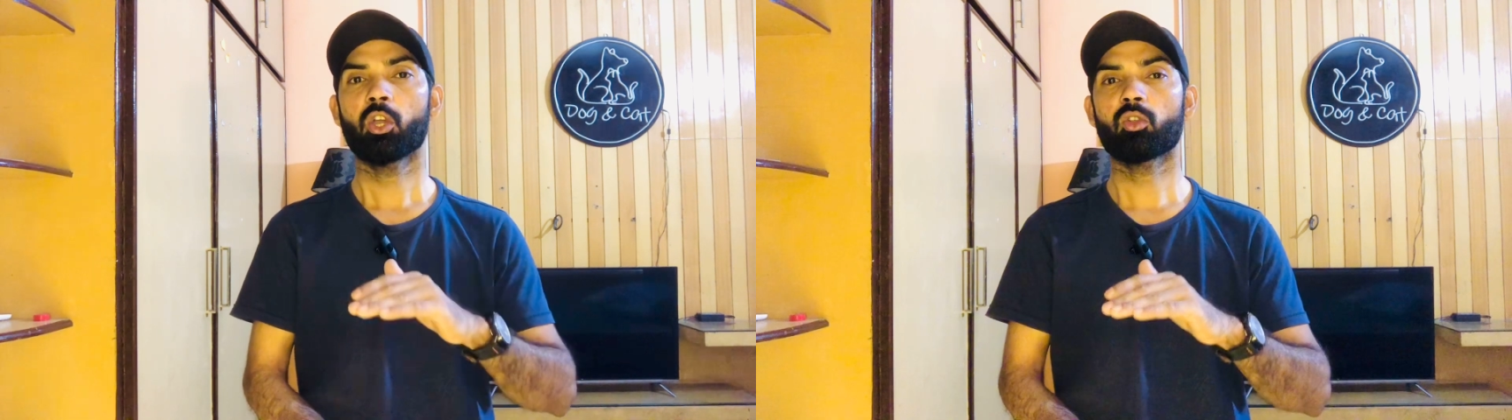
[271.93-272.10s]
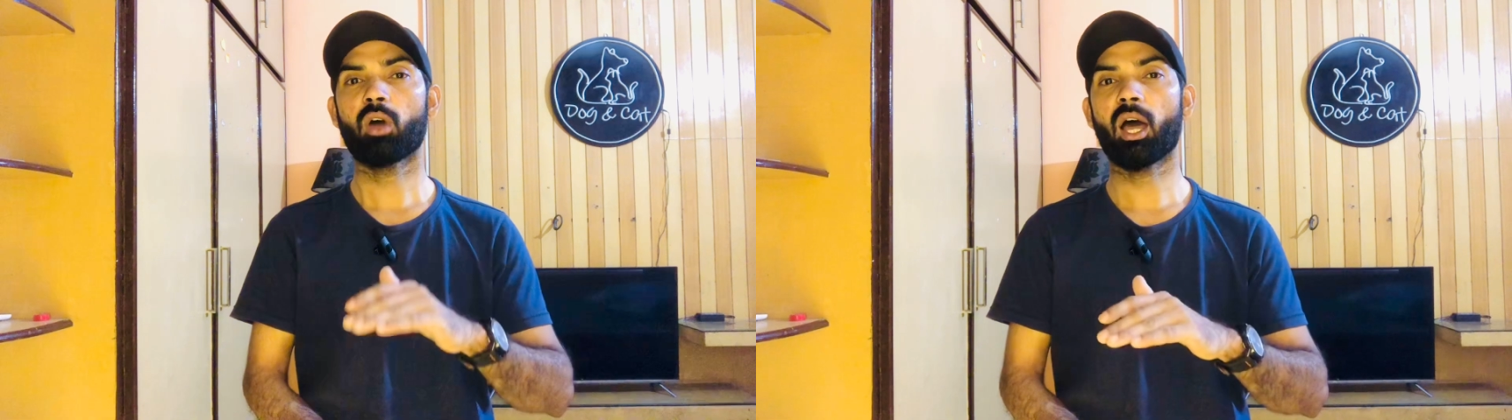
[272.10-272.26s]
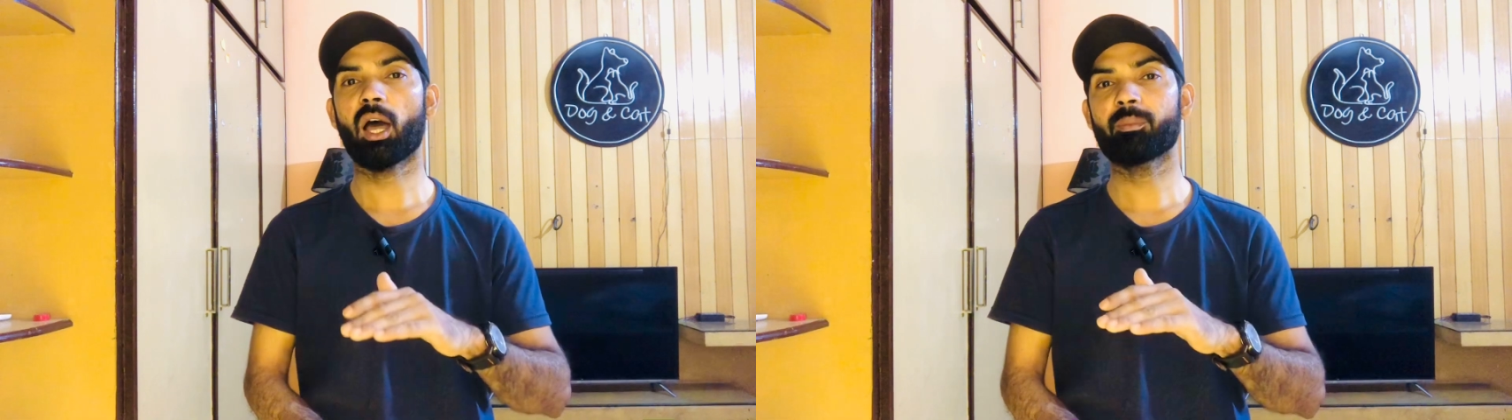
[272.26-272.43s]

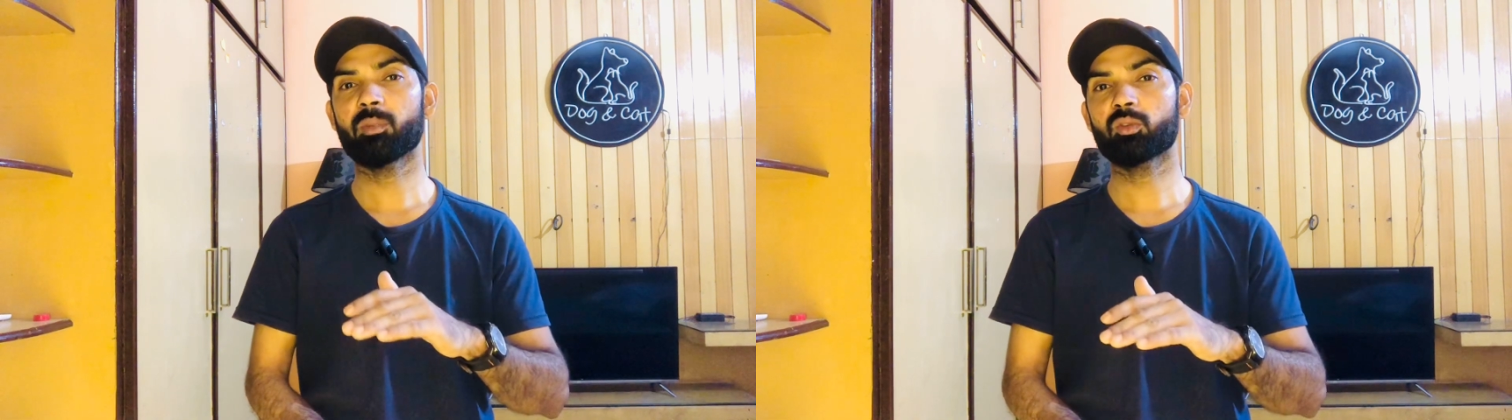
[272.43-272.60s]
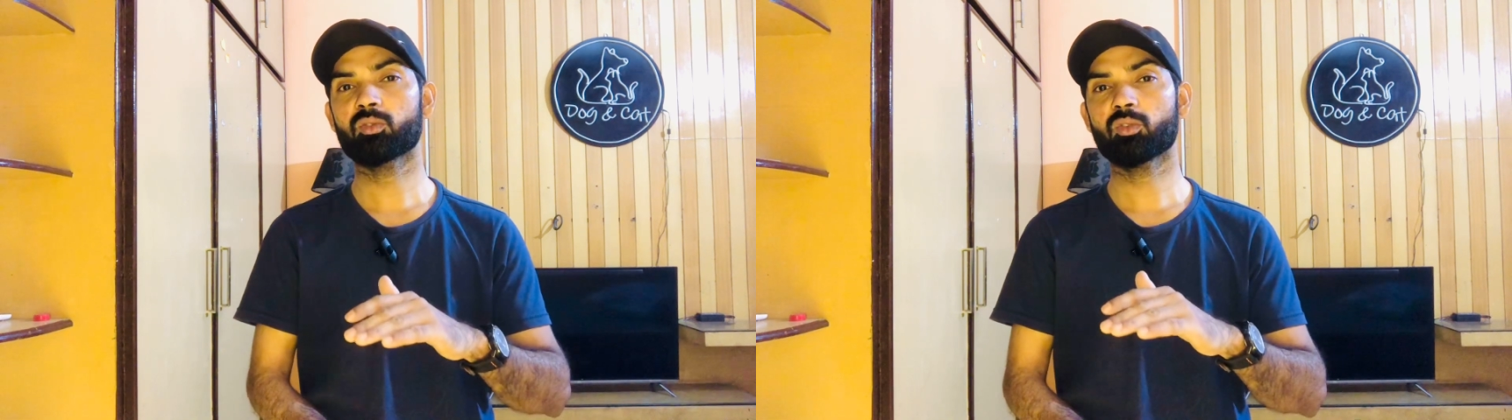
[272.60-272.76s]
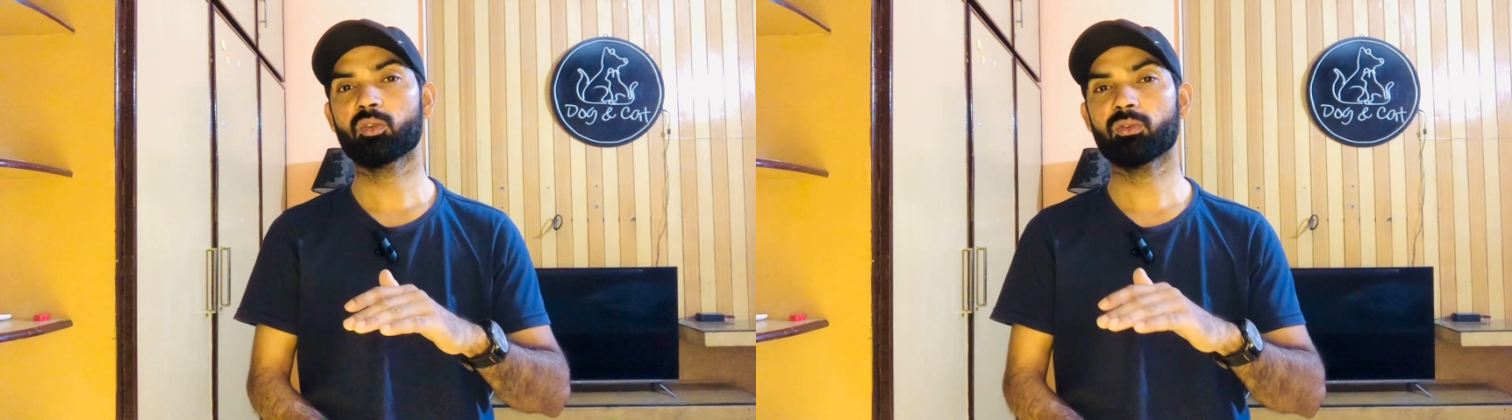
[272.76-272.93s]
तो आपने
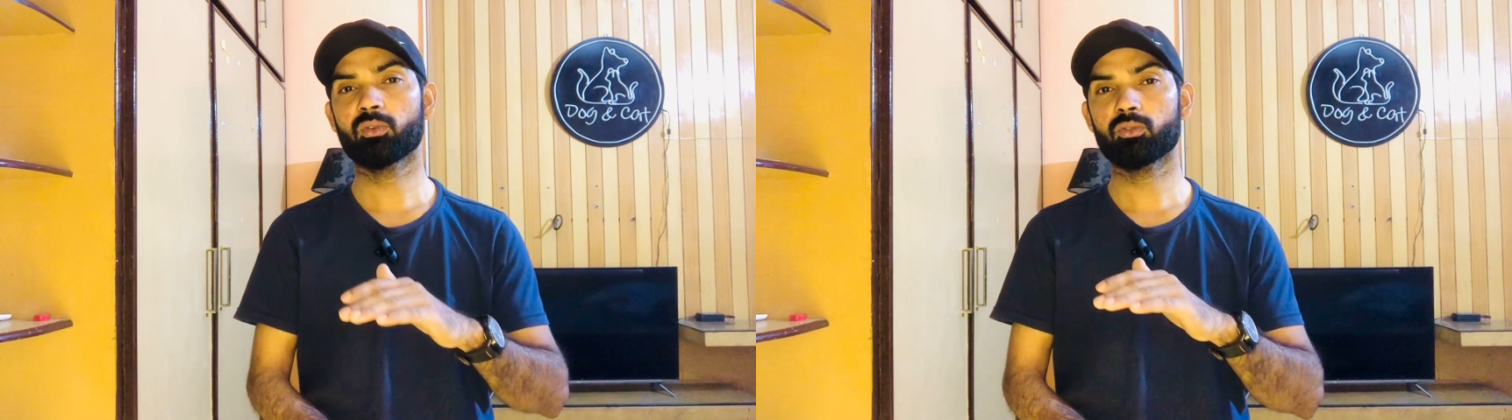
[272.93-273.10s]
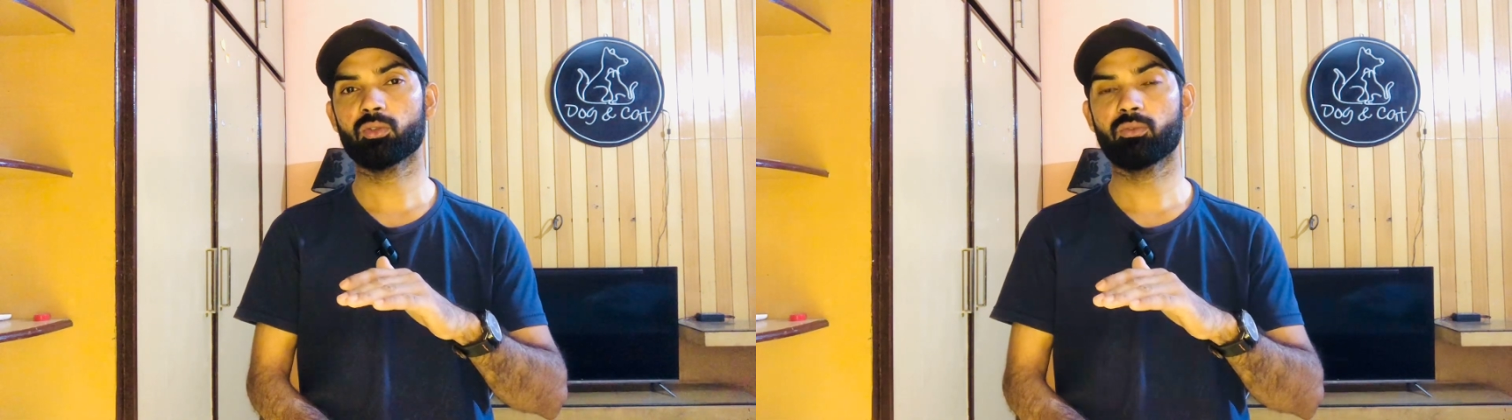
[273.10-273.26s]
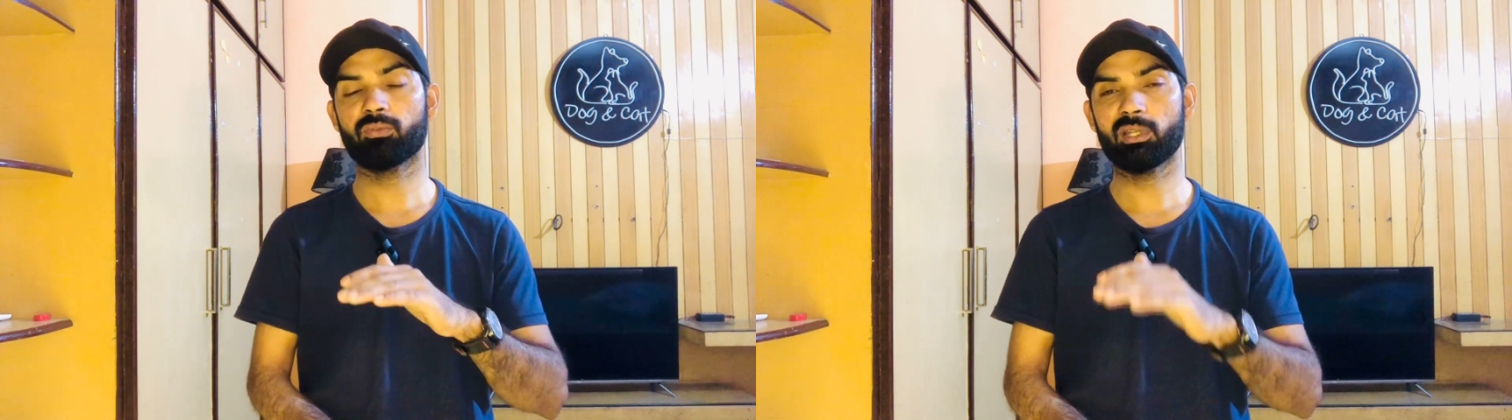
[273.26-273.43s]
उसको जो